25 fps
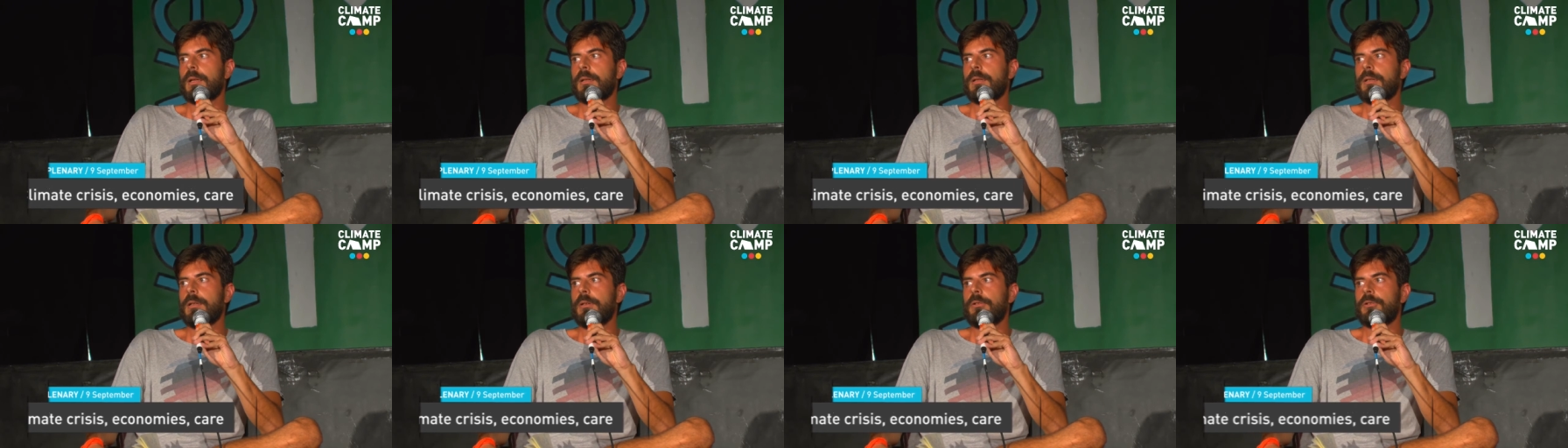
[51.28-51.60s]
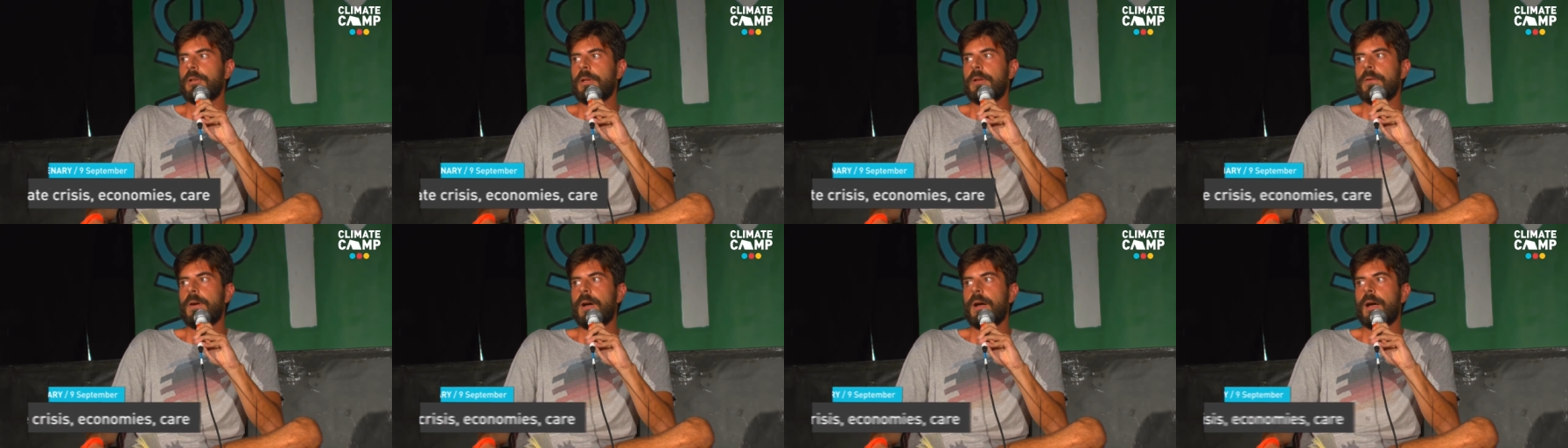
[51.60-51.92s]

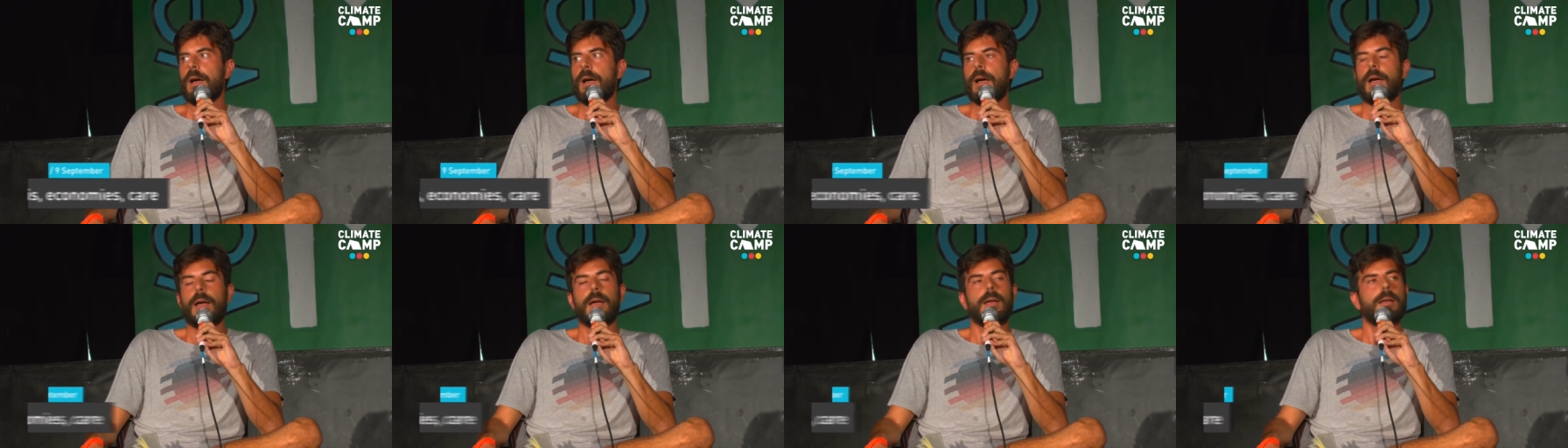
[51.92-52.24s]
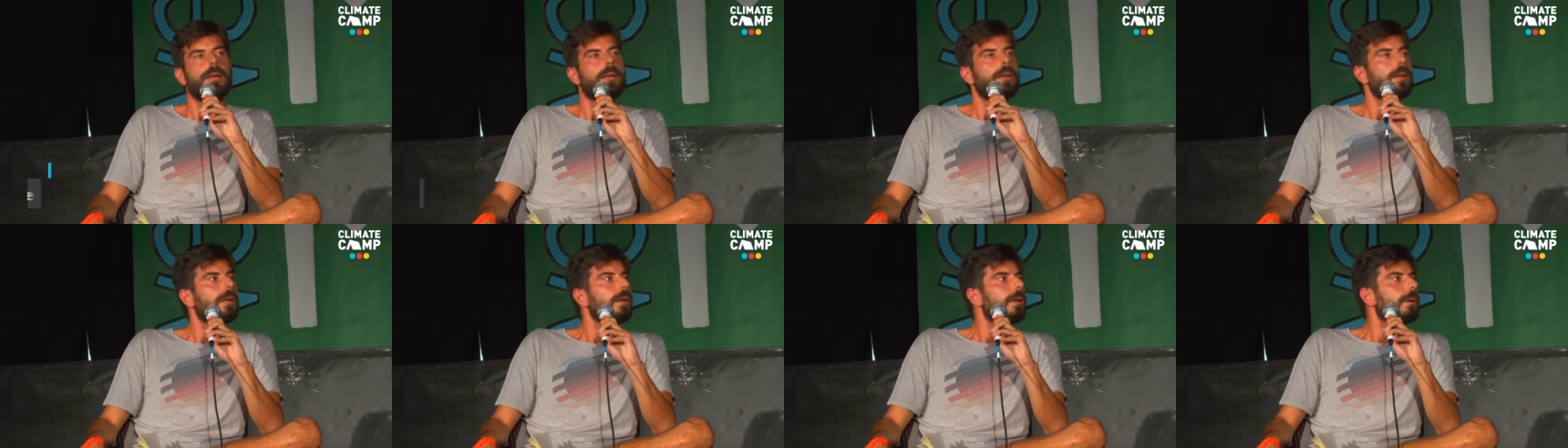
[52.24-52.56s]
diceva
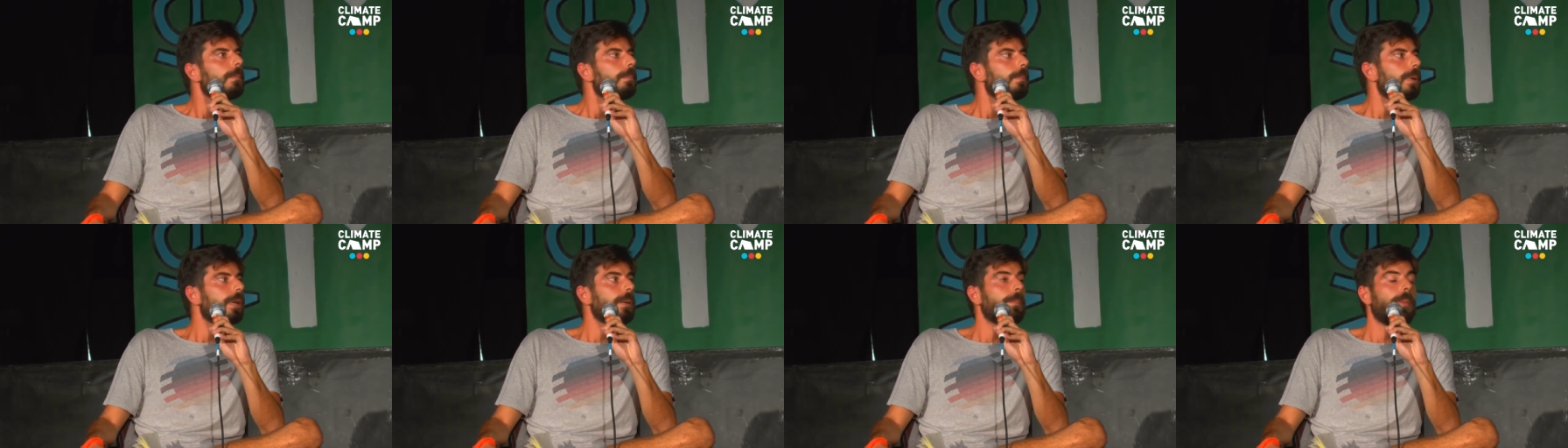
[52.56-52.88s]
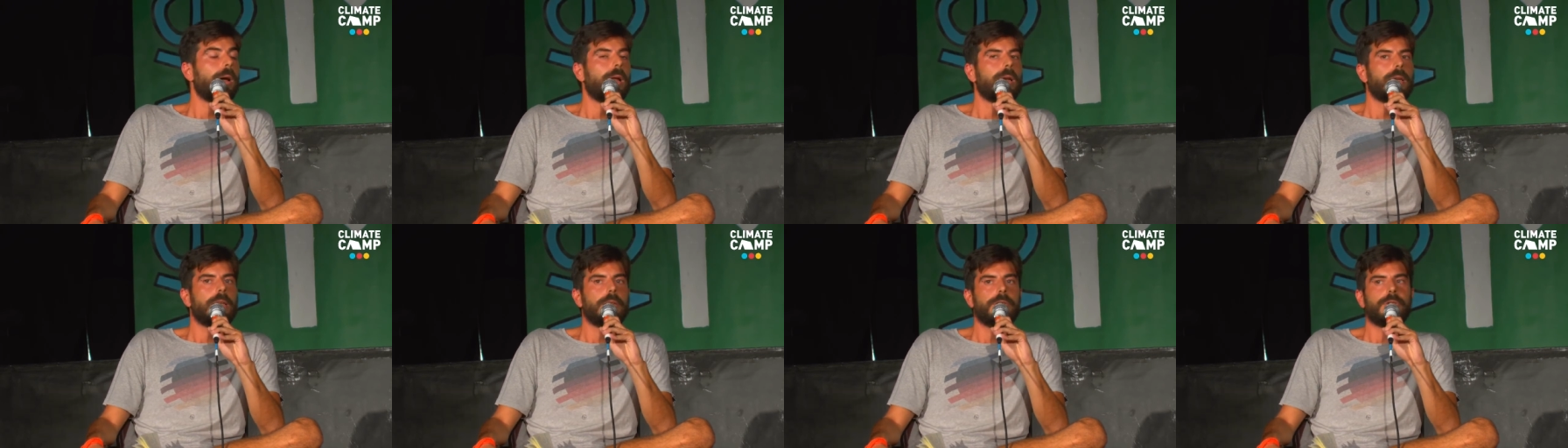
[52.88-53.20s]

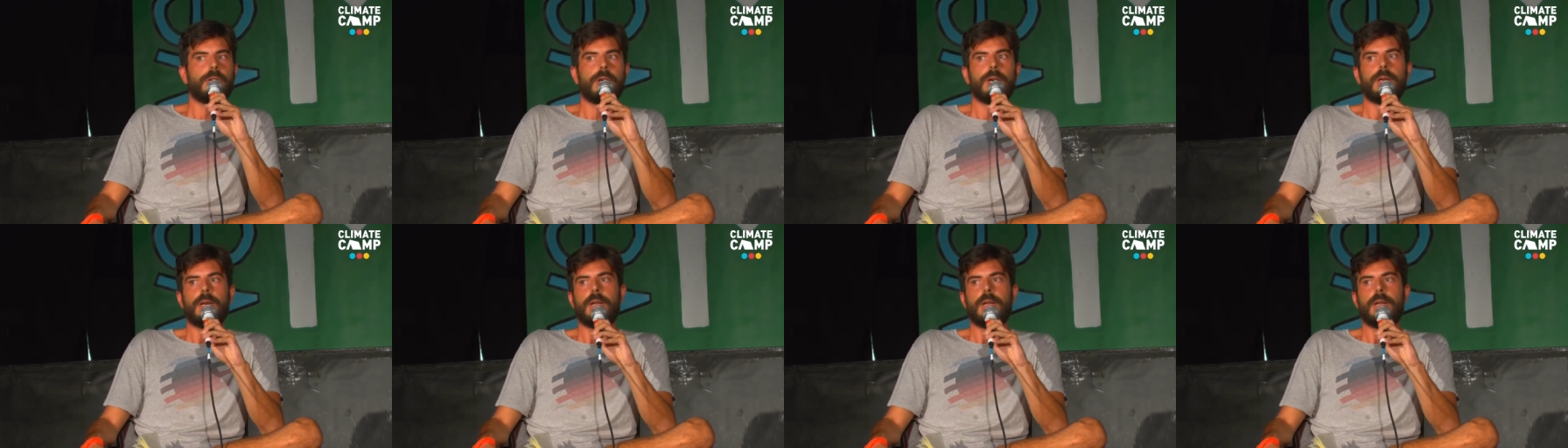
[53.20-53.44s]
prima Alice,